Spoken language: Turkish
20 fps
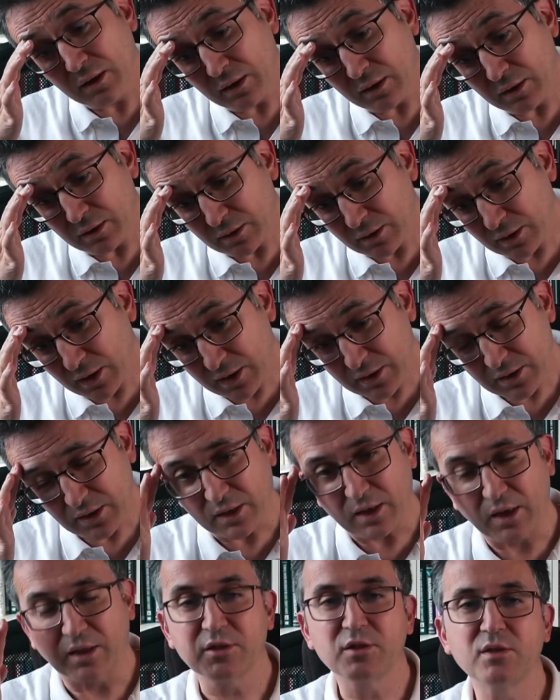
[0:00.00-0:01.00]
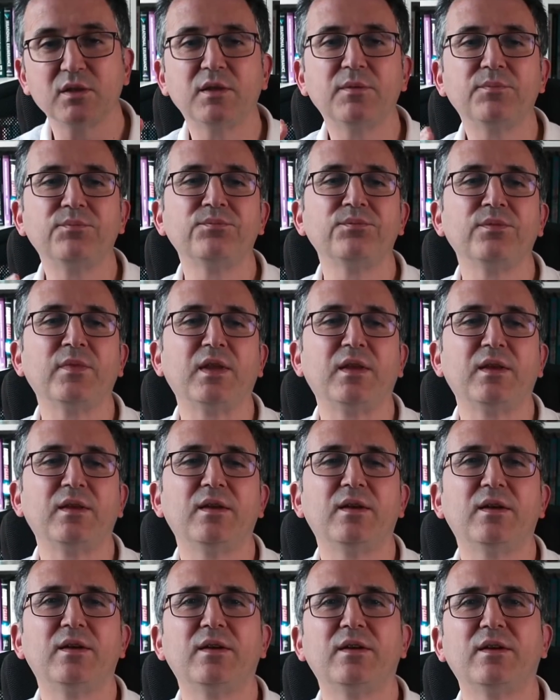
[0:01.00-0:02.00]
E, neyse yani şimdi
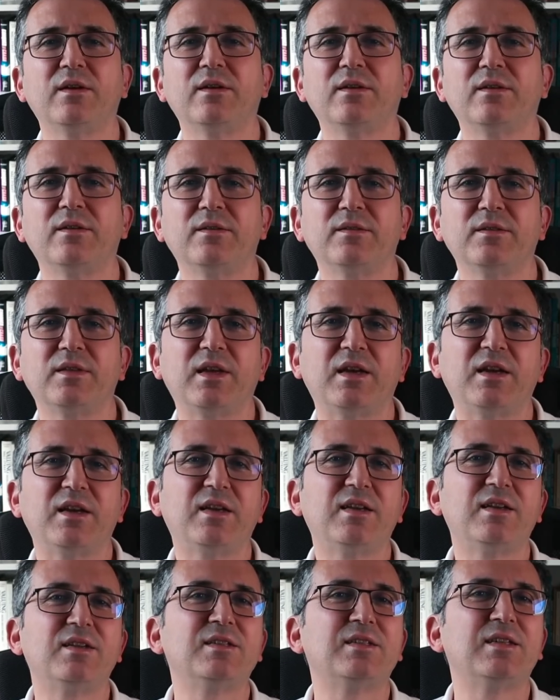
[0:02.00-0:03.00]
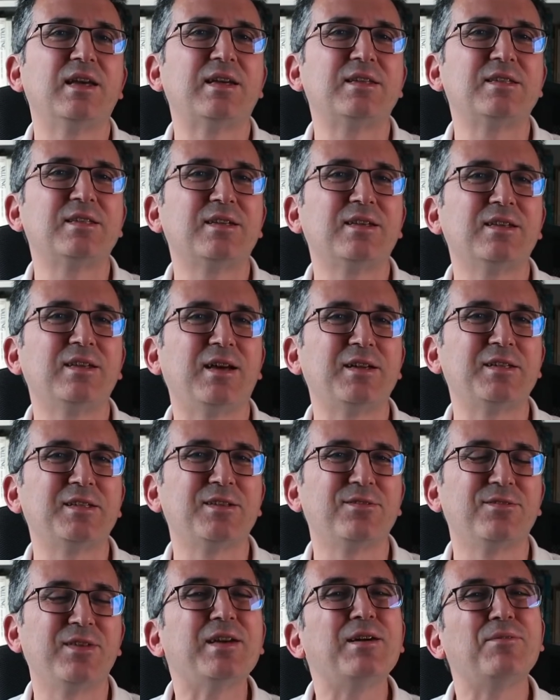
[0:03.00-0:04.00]
e, gerekirse
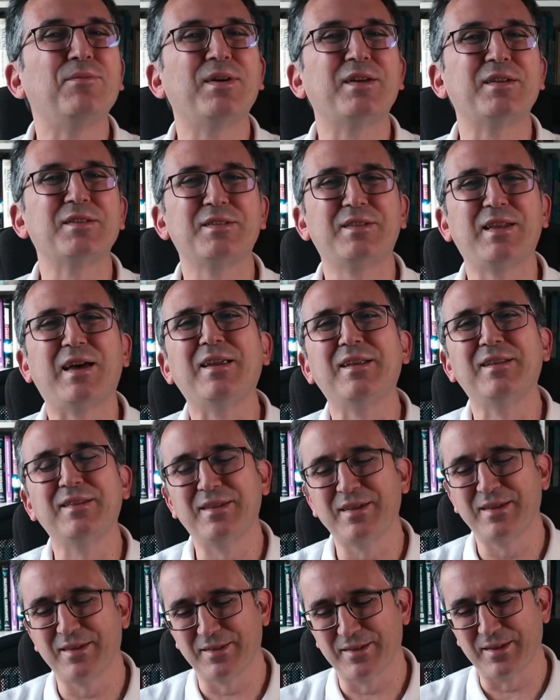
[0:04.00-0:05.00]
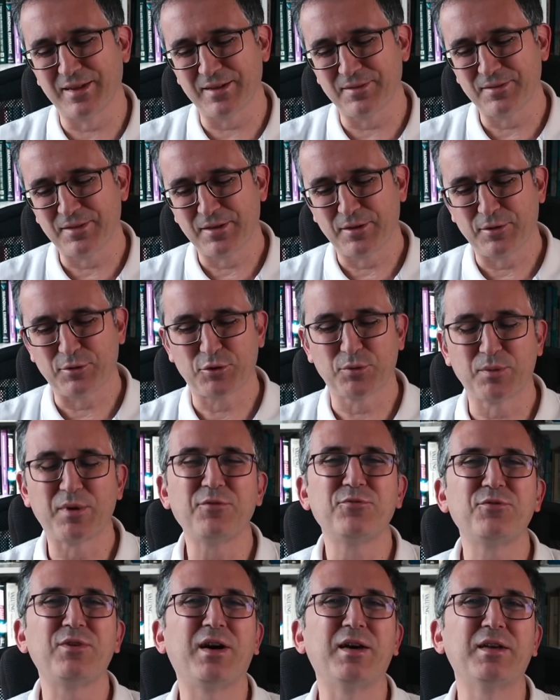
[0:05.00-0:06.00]
eksiklaştırma yaparız denildiğinde o
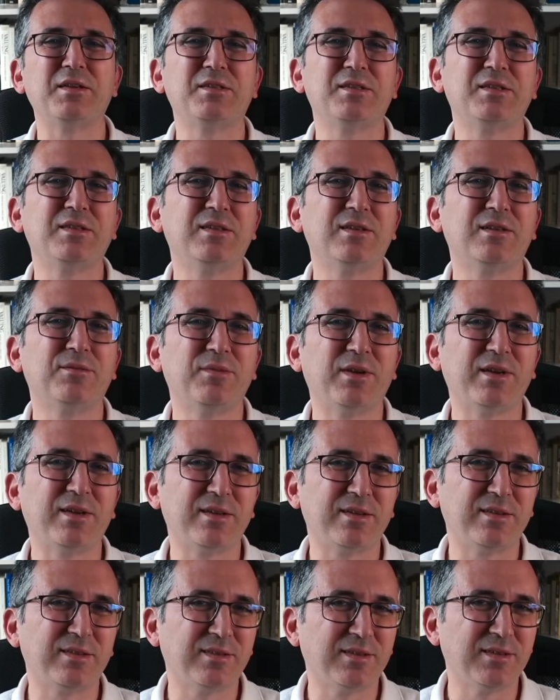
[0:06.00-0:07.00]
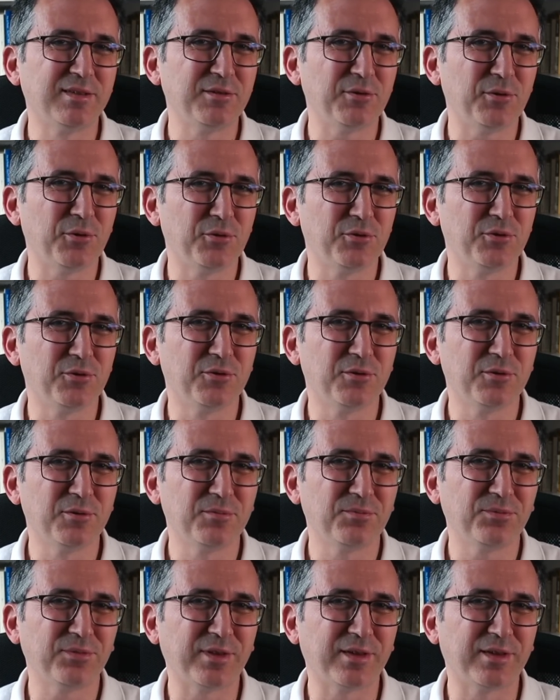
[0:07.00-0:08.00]
zaman faiz indirmenin
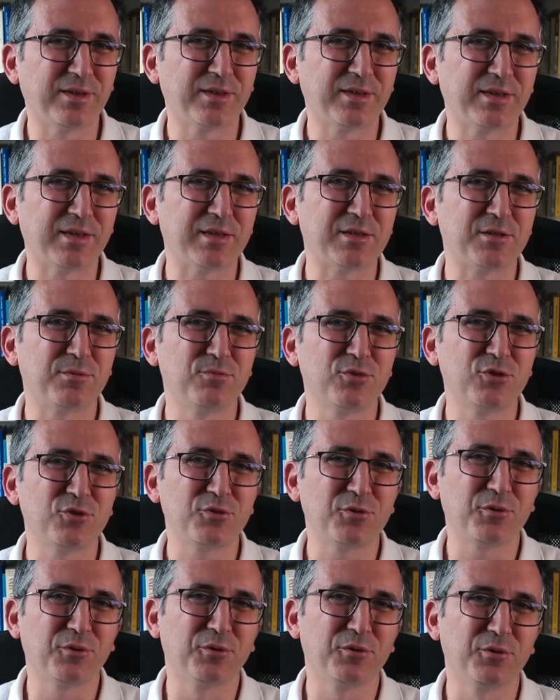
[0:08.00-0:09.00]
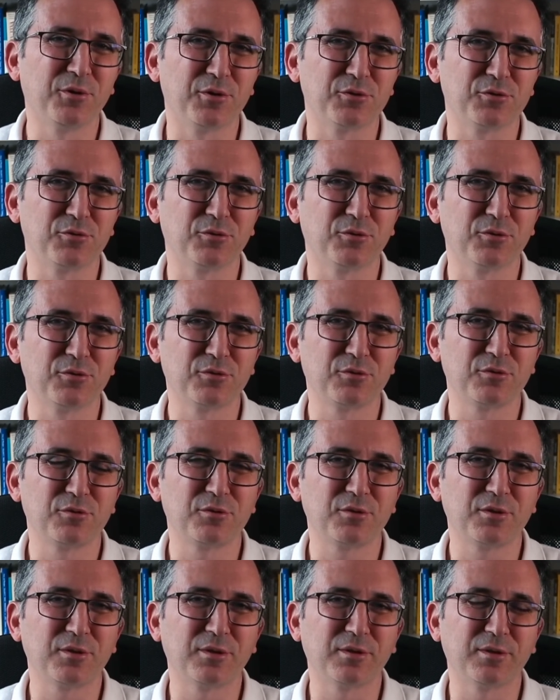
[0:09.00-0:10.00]
önünü e, kesmiş
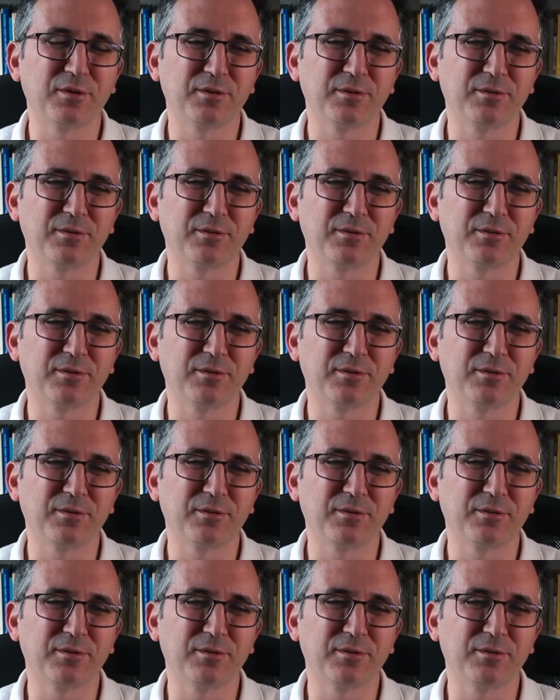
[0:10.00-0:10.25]
oluyorsunuz. E,